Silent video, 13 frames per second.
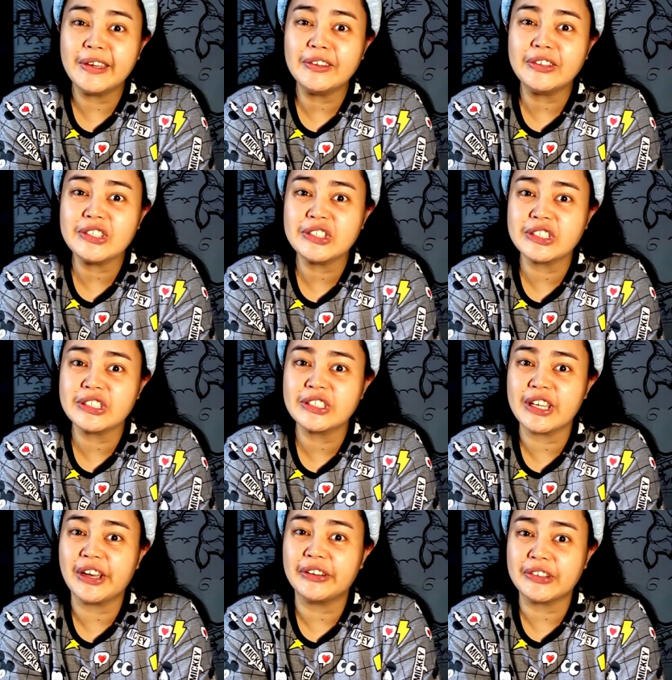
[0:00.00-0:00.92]
yung
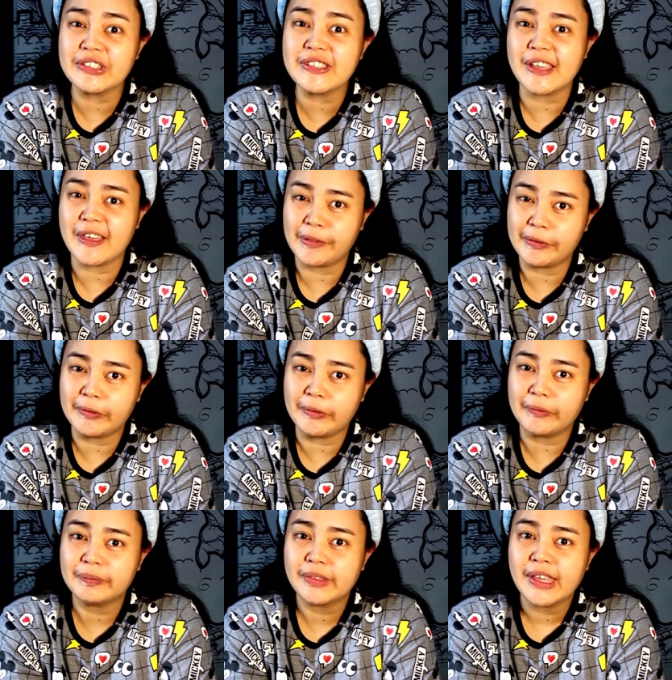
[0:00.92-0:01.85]
isi-share ko sa inyo?
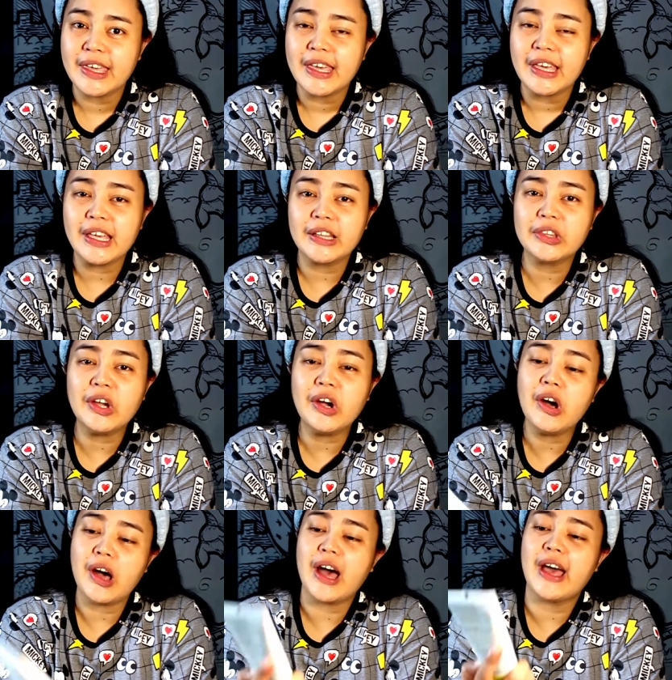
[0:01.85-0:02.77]

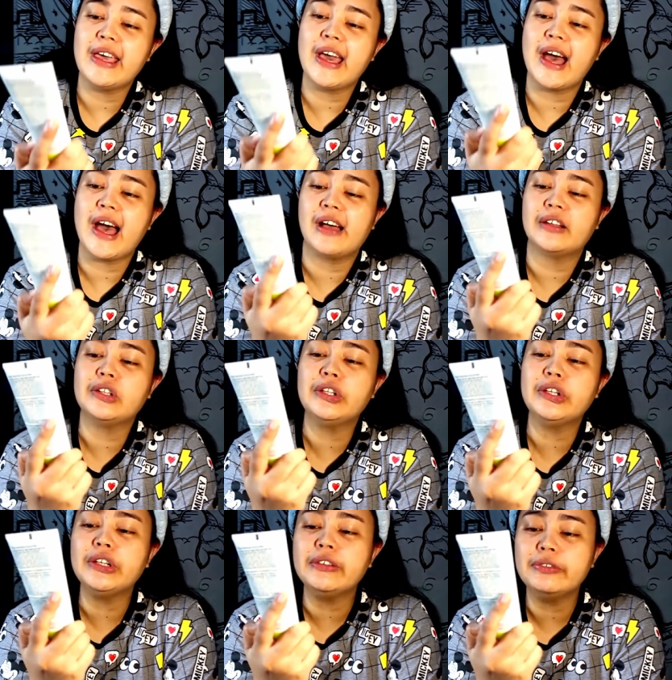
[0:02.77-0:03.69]
Ito ay ang
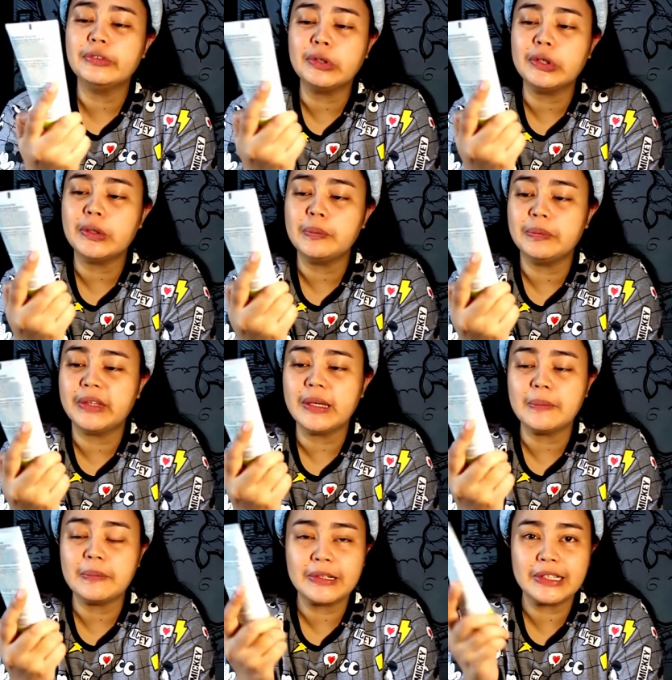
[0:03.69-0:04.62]
Clear Proof
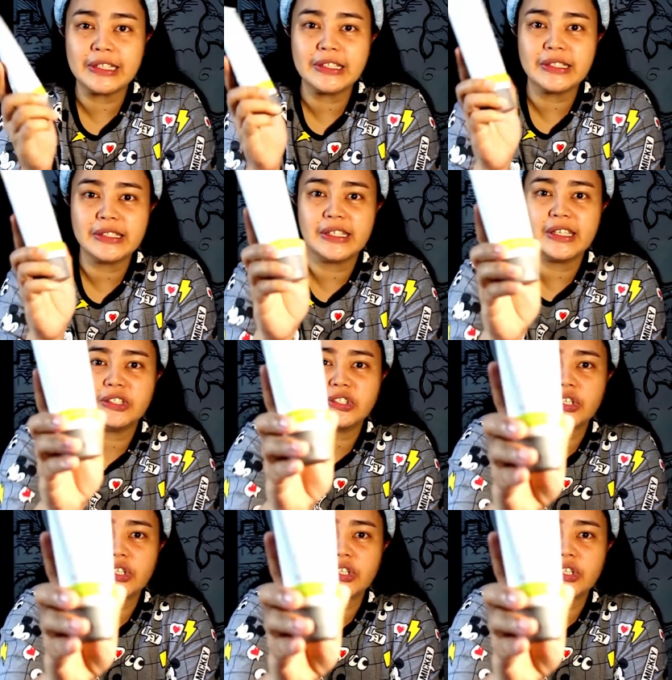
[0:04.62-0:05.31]
Deep Cleansing